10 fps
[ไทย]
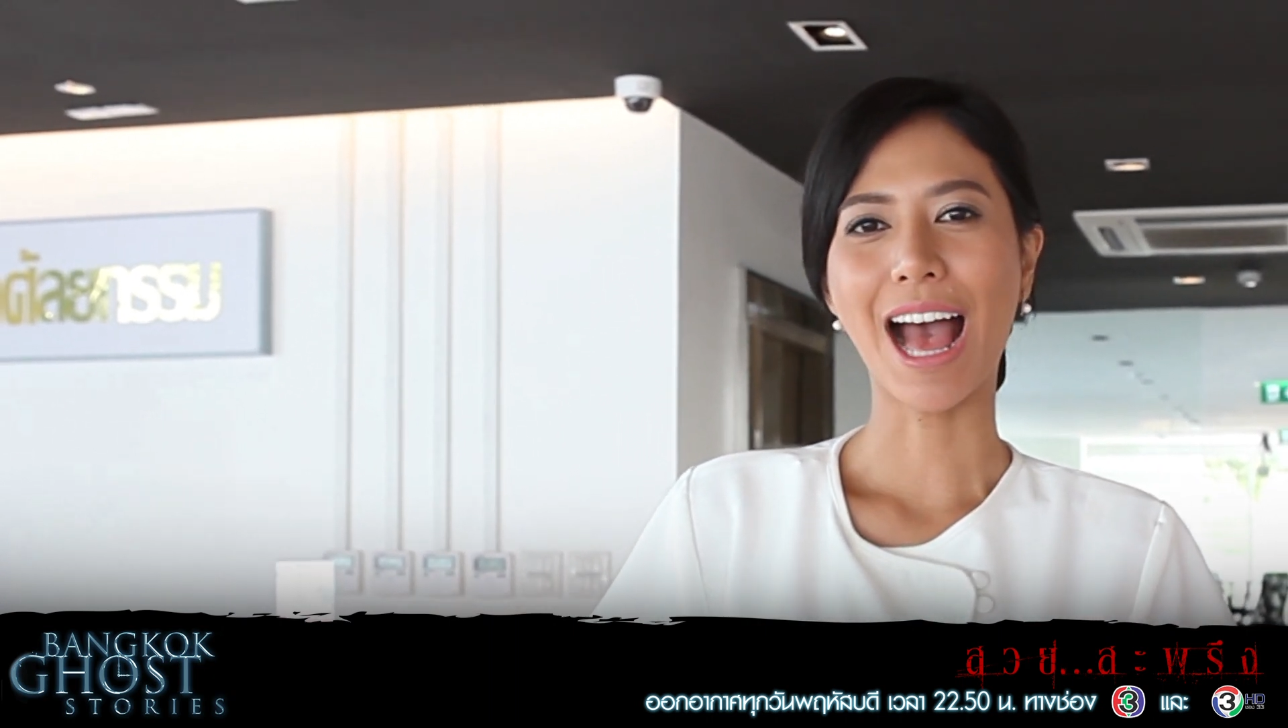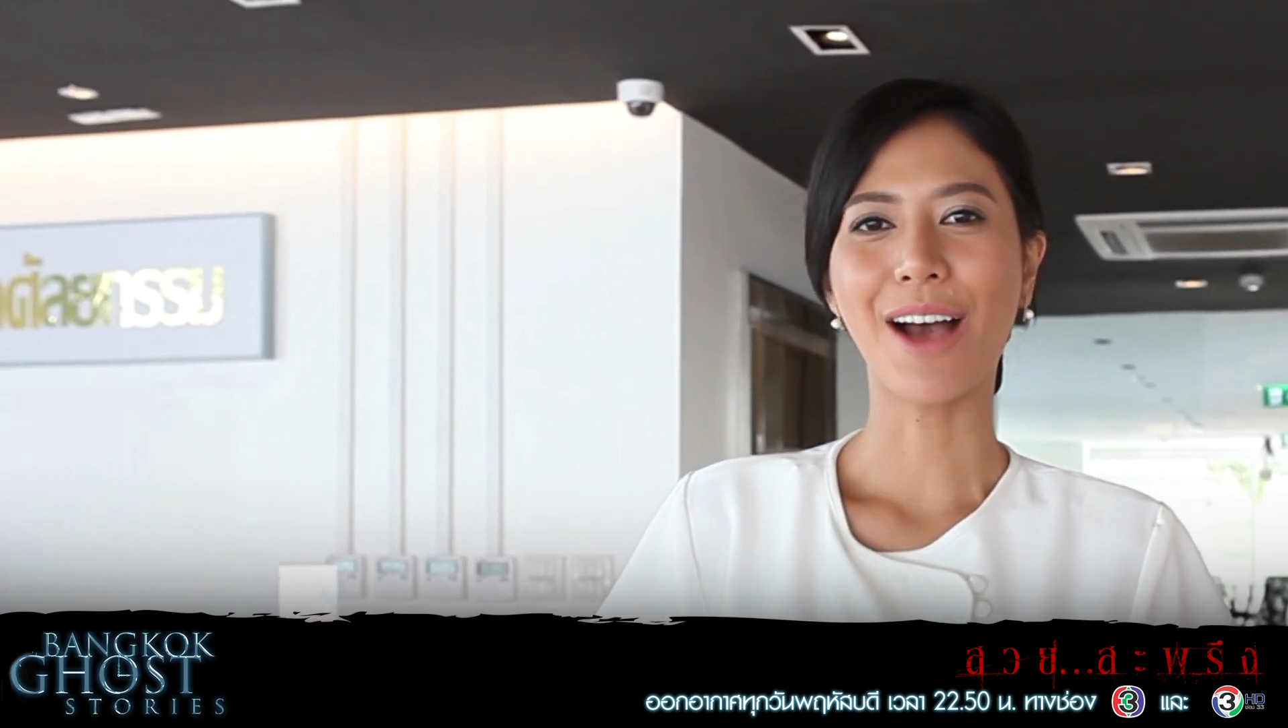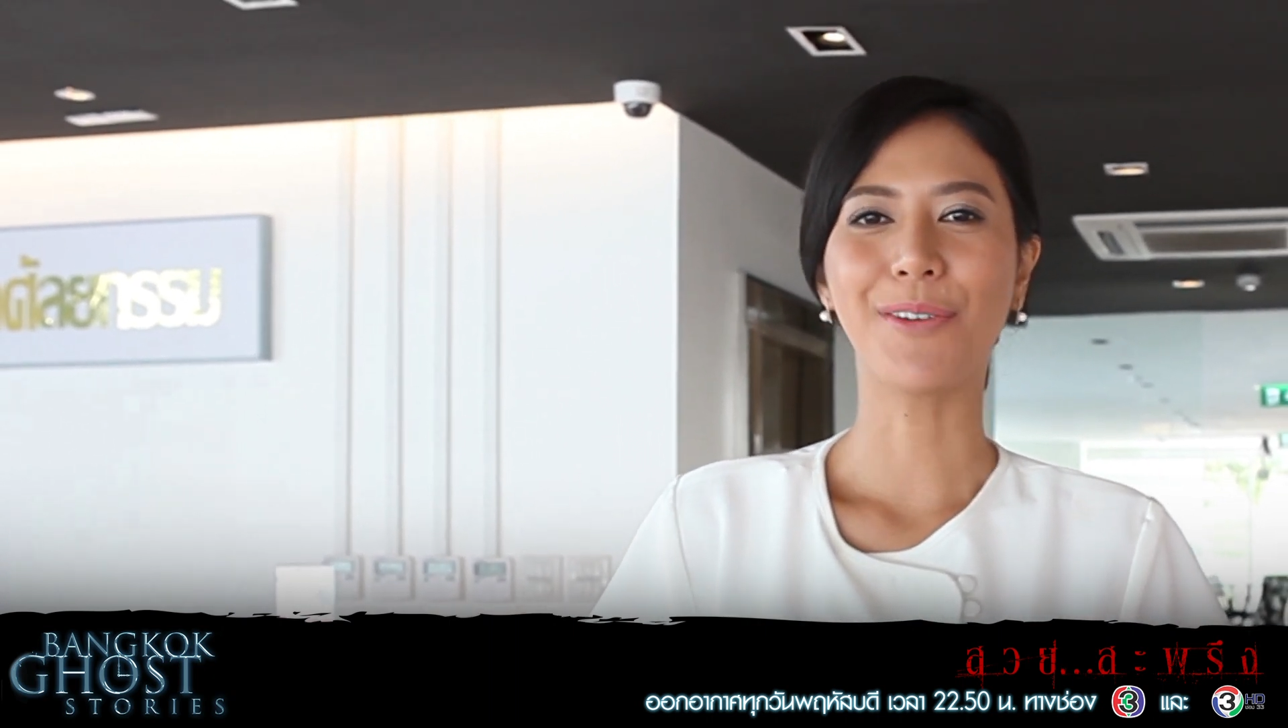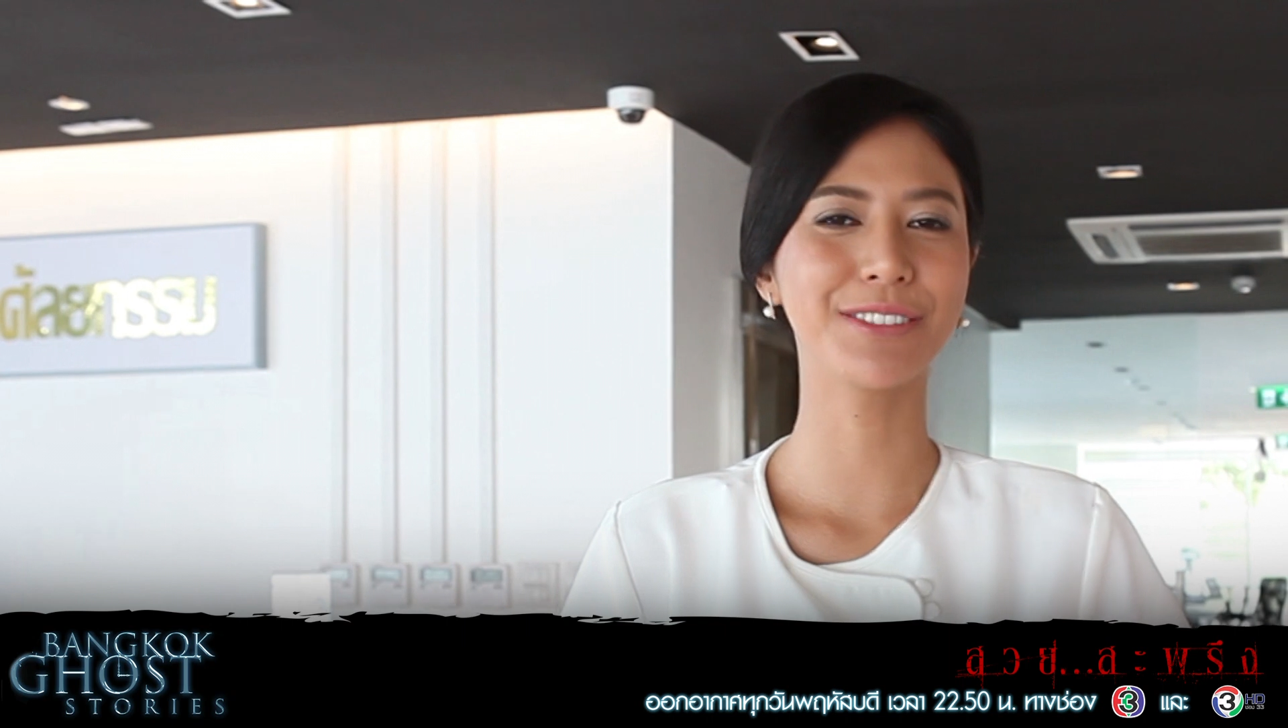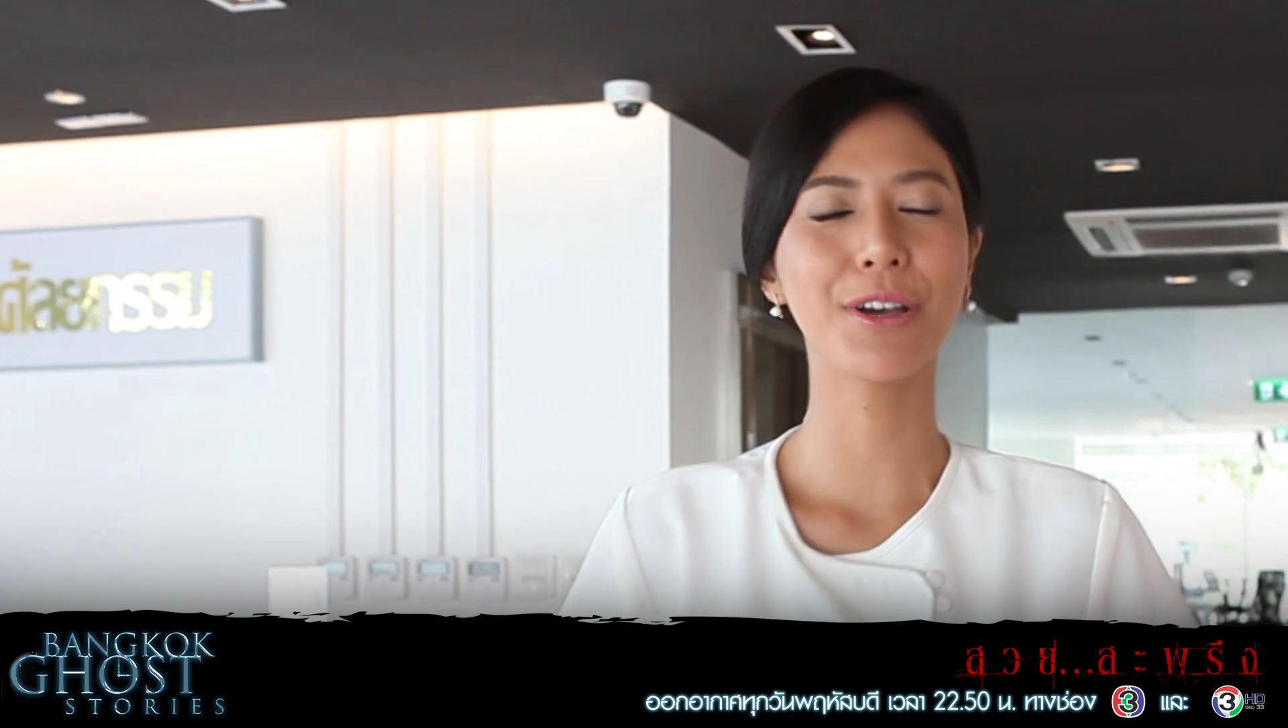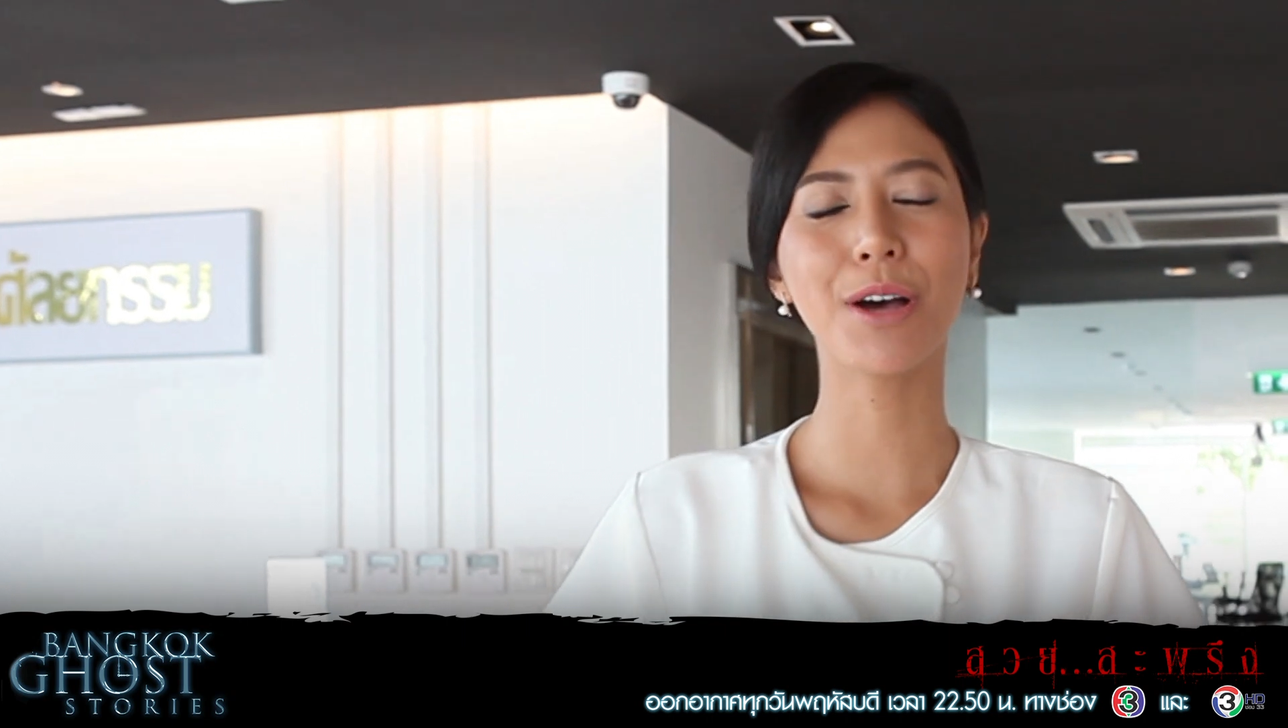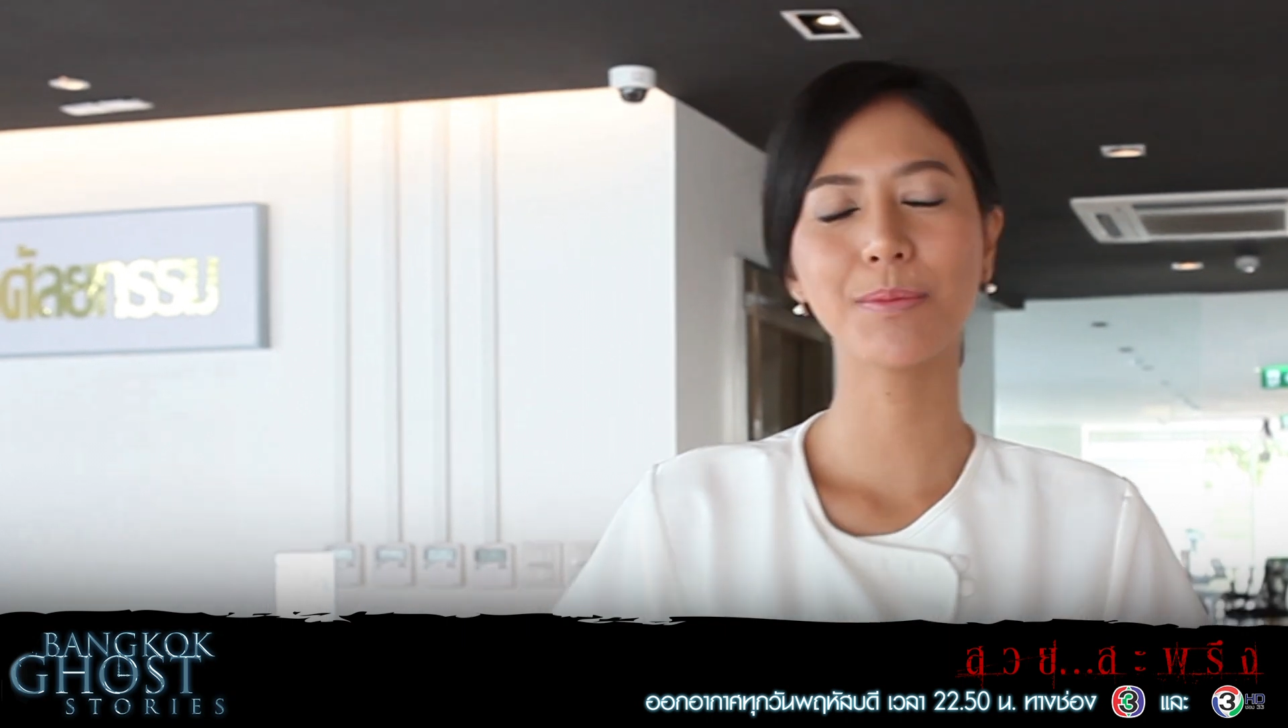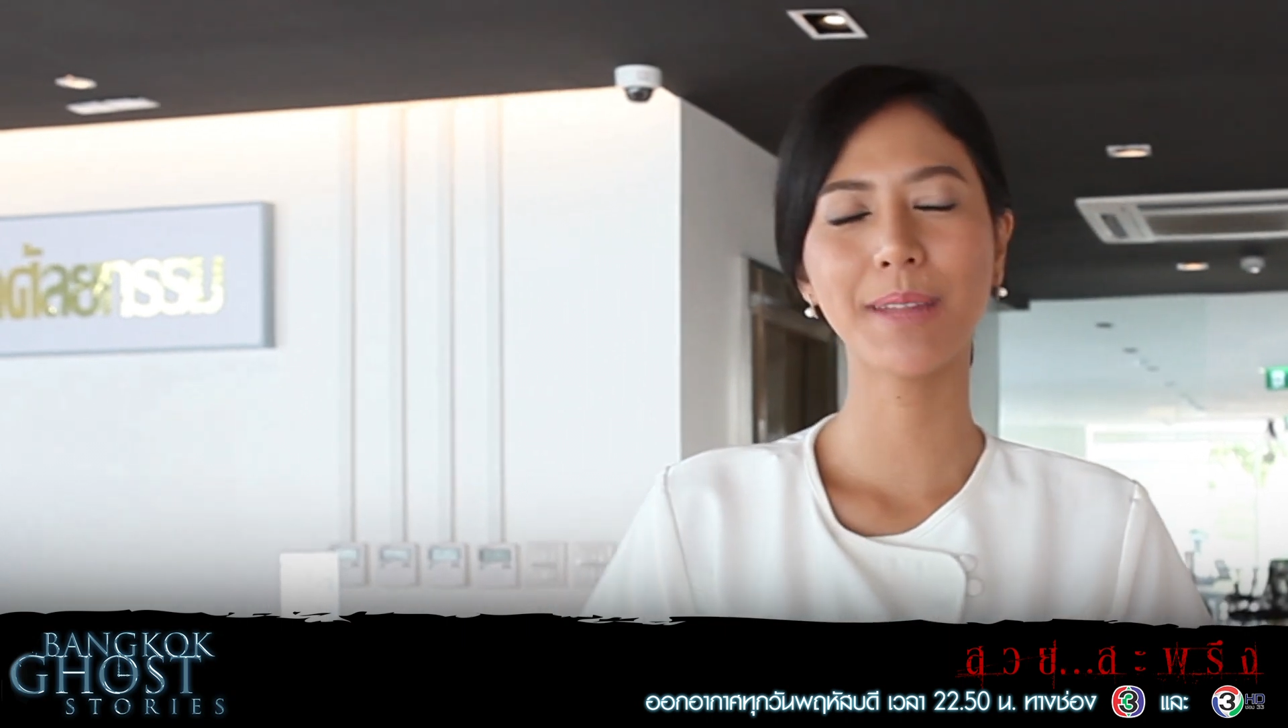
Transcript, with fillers: วชอบ